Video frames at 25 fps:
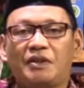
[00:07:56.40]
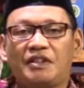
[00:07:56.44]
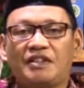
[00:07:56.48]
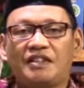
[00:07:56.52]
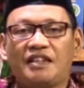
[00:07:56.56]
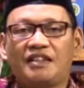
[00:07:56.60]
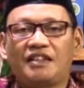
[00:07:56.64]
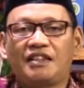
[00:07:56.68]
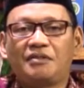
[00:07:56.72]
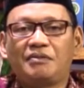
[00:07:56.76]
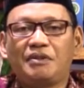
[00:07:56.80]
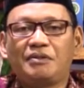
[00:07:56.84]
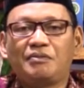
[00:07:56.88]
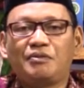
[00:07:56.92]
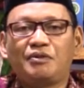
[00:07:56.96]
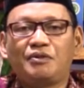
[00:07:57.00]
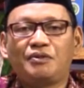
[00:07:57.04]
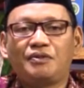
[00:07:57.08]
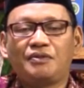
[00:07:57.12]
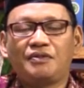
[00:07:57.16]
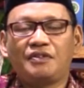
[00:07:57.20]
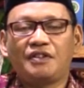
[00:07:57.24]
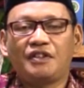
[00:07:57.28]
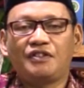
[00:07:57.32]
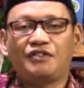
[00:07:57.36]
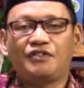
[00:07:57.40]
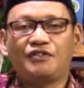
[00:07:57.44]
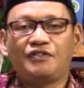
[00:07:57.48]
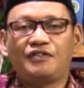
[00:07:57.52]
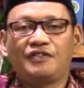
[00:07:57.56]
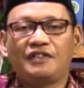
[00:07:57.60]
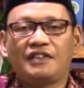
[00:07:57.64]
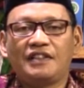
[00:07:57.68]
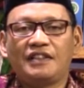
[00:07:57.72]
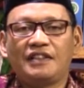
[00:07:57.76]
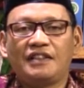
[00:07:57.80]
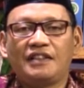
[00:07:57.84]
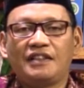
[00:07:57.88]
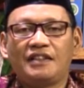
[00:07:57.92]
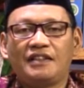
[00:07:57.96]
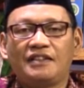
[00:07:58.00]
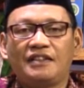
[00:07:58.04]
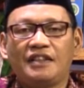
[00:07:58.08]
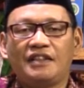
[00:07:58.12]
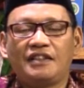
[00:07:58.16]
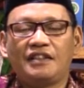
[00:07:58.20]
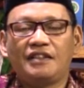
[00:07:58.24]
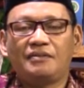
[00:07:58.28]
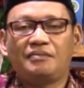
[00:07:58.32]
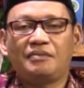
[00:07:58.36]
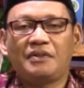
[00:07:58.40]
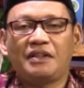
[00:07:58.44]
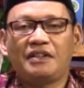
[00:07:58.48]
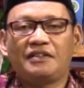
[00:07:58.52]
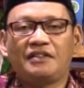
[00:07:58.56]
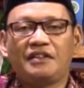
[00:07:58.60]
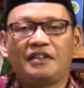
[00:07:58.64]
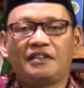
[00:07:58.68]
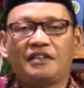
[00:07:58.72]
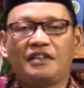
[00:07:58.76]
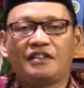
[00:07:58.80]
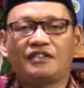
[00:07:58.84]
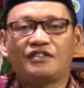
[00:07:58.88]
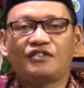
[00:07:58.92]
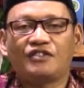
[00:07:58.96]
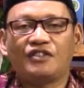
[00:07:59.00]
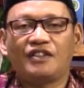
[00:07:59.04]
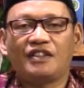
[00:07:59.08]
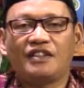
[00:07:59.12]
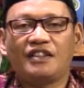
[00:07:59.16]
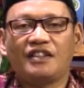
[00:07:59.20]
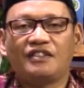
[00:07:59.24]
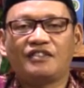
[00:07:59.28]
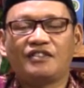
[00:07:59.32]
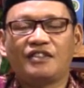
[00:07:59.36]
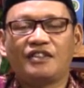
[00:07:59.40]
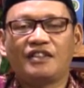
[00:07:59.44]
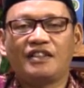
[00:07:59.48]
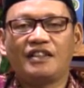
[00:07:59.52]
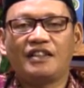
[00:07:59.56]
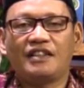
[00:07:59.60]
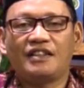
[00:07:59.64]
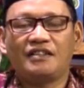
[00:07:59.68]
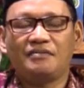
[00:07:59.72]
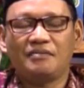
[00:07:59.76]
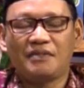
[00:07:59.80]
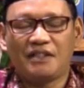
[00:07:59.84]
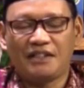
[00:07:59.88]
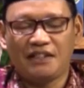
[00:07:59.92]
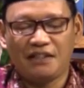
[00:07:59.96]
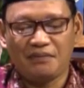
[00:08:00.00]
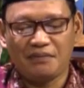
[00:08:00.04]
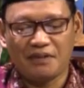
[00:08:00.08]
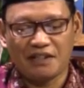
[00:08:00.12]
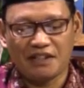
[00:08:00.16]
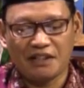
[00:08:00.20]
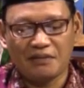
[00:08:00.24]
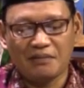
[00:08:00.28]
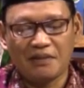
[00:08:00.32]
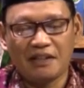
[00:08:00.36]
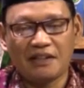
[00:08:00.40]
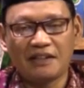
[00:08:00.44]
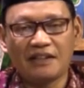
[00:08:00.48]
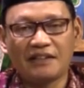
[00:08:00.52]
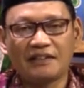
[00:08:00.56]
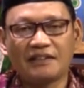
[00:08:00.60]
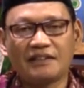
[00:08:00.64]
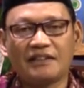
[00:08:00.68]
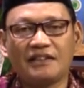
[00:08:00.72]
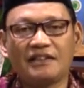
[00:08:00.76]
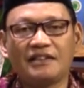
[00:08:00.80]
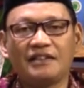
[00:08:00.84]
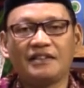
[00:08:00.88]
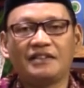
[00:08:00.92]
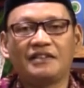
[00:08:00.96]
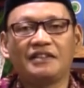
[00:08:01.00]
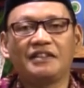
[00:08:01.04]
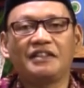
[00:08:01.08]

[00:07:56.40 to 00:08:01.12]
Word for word: pemirsa TVMU dan juga adik-adik pelajar yang soleh dan soleha masih bersama kakak di